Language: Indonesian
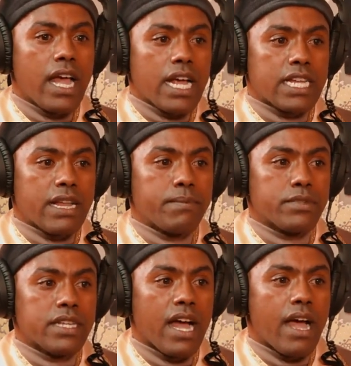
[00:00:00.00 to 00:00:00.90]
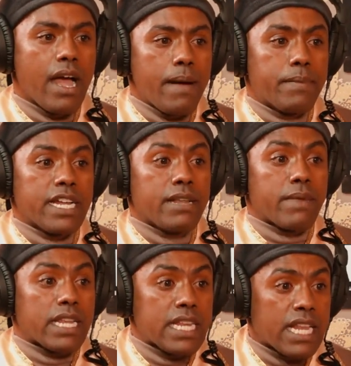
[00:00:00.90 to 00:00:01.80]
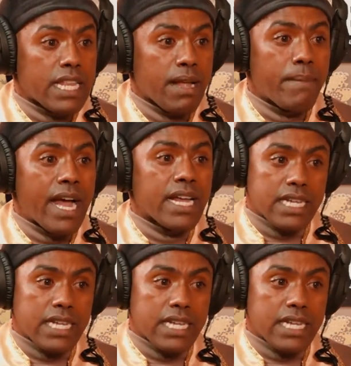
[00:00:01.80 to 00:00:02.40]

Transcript: kita punya berikan fasilitas yang baik,